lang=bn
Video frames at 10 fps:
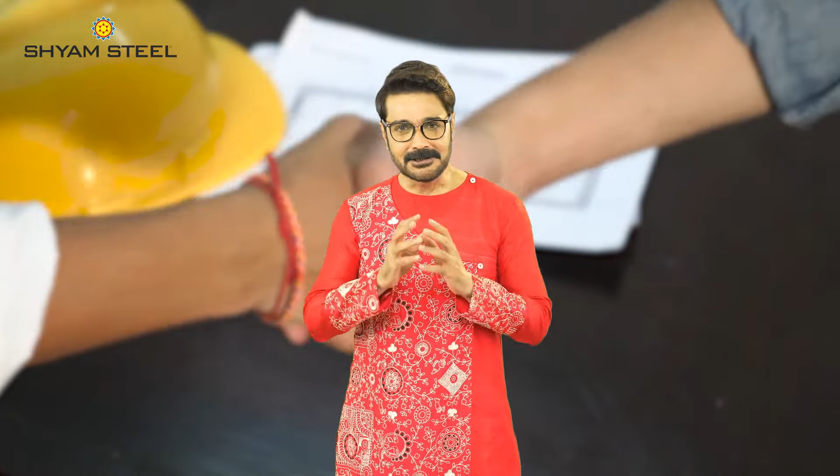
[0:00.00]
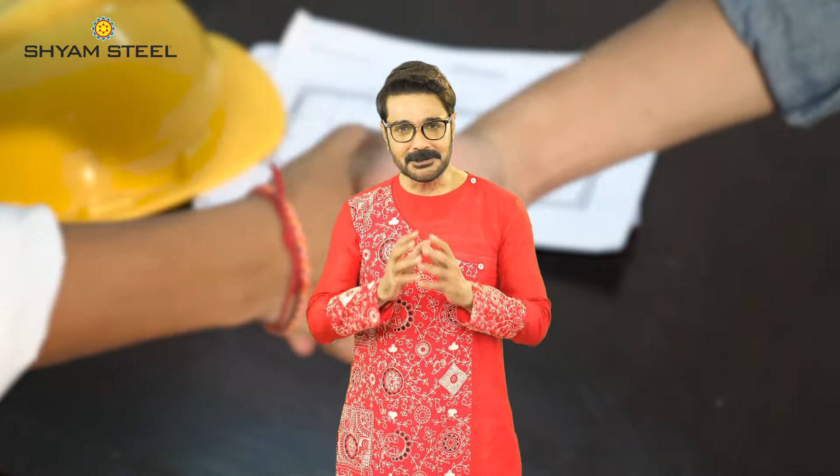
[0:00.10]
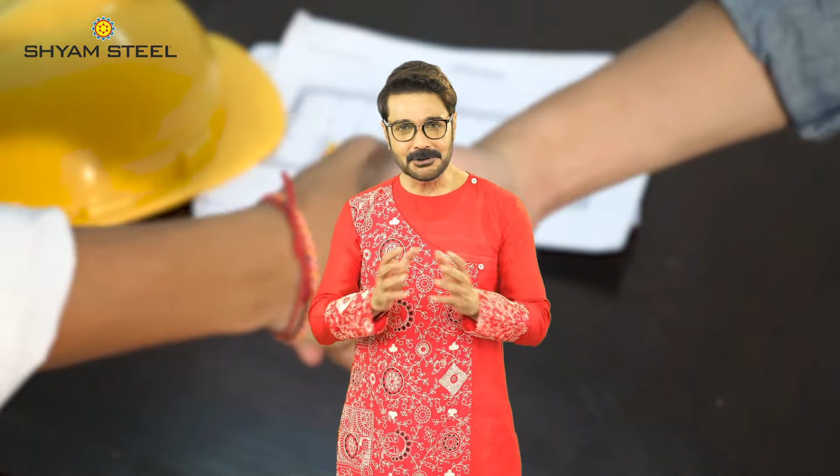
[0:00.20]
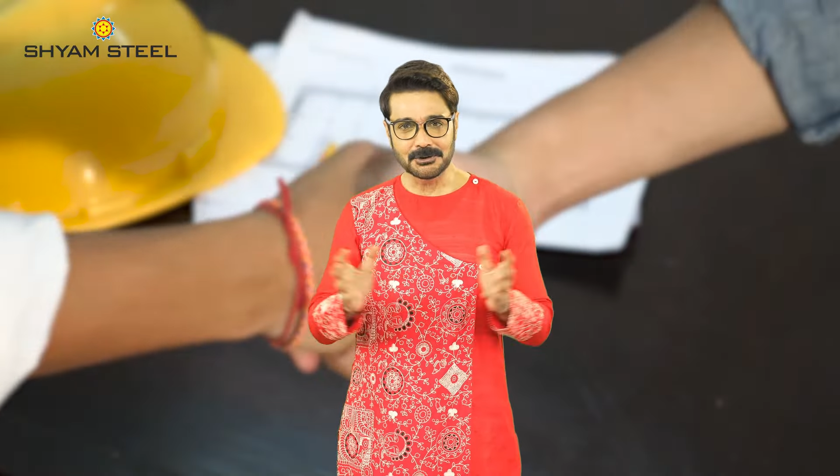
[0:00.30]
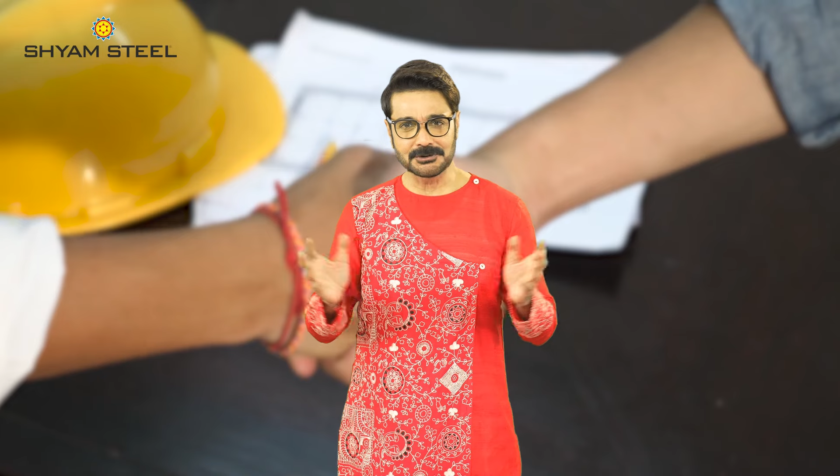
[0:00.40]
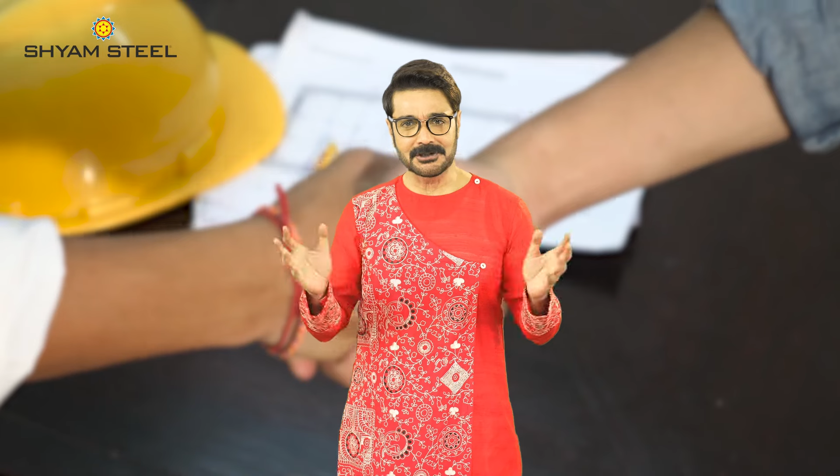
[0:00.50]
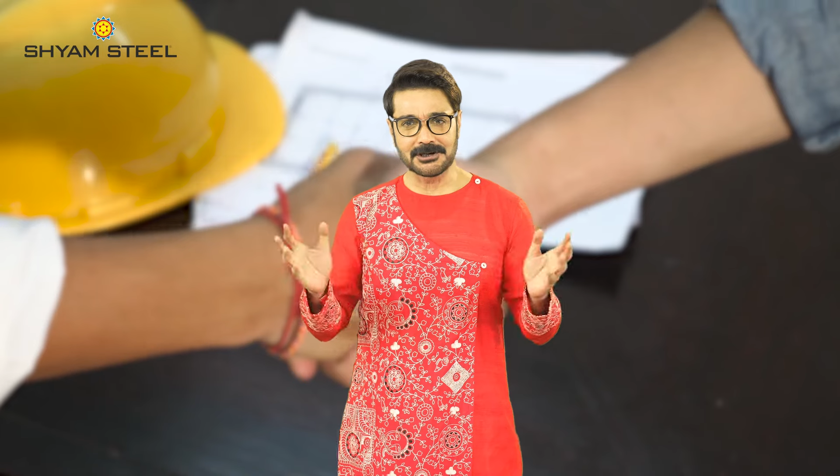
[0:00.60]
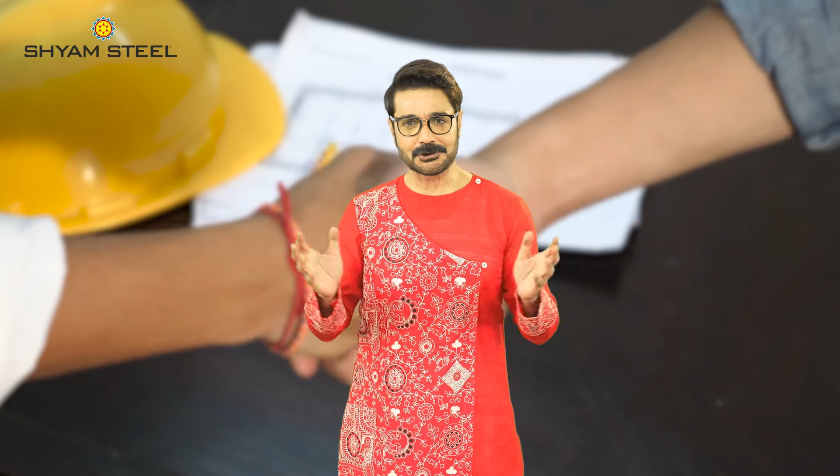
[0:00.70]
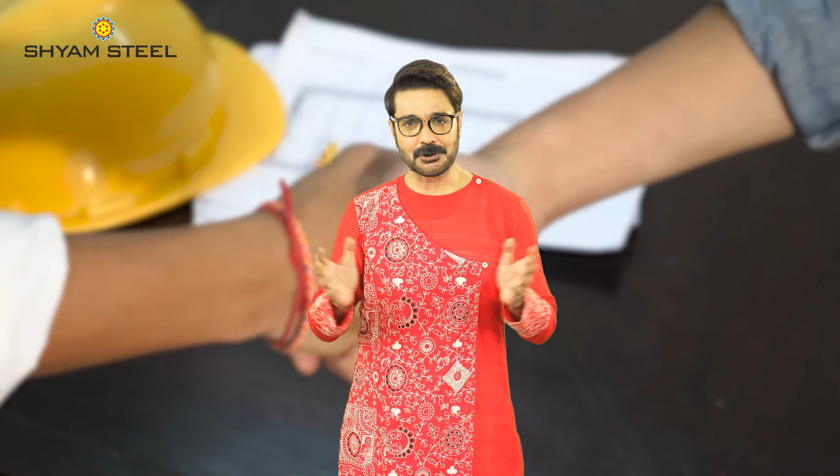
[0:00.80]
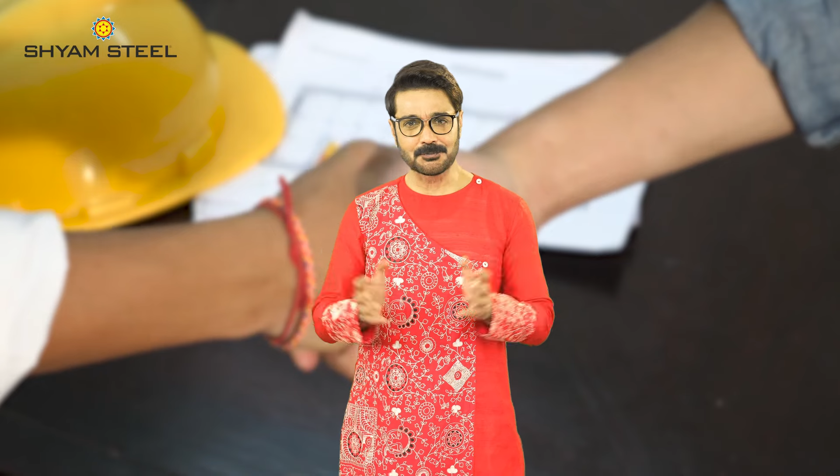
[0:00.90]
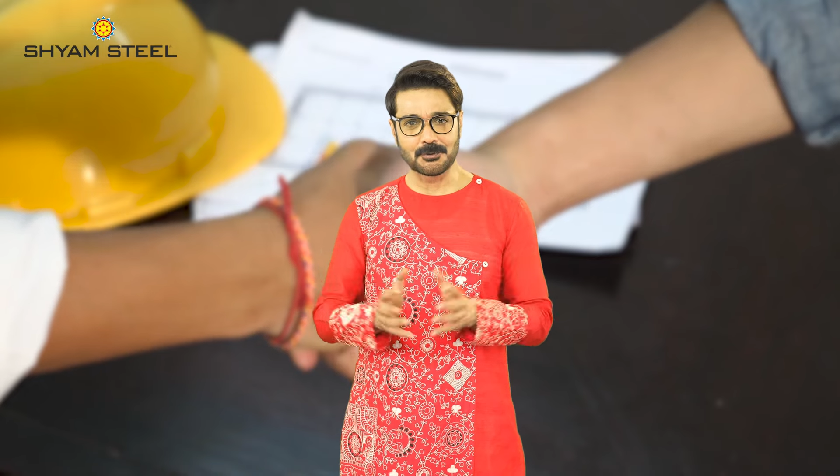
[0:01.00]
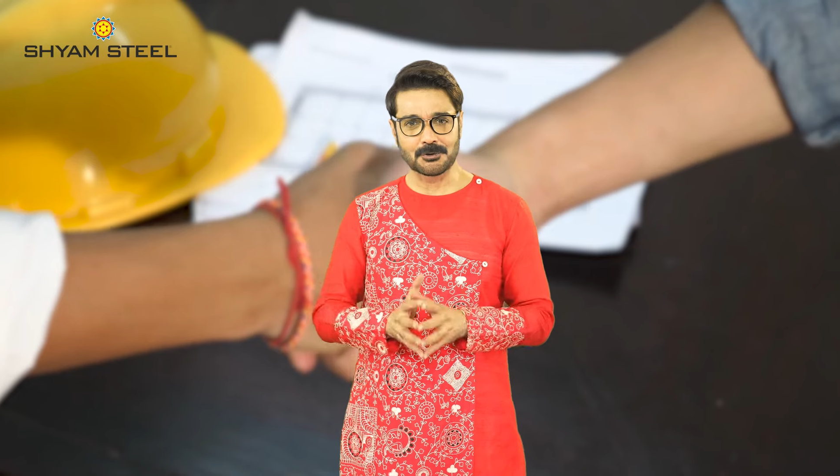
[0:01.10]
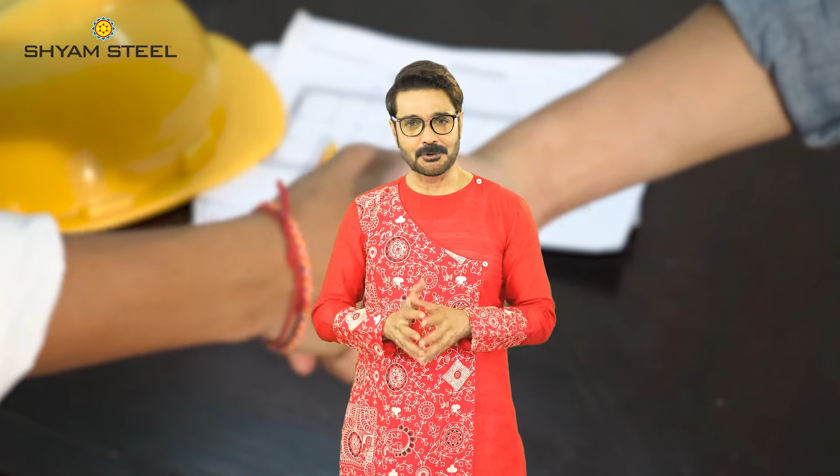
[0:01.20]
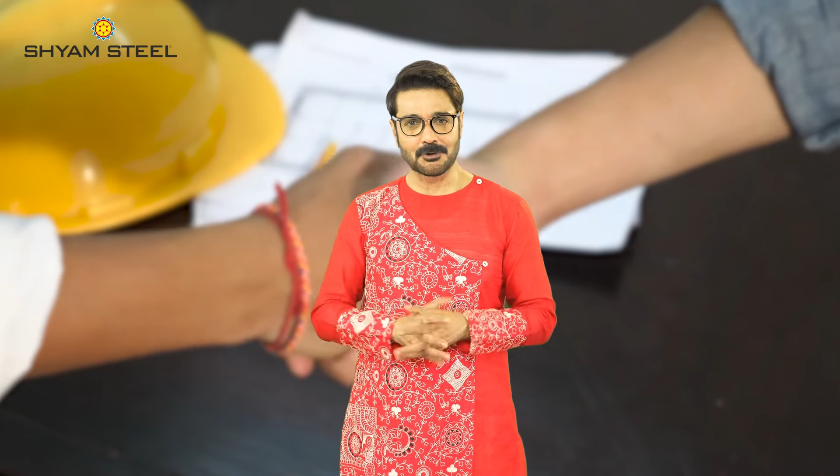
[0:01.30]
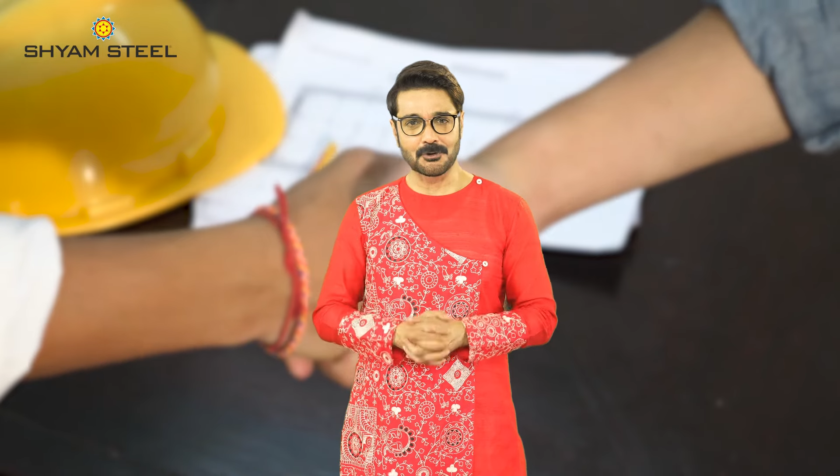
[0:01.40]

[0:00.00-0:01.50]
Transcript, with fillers: দীর্ঘদিনের সম্পর্ক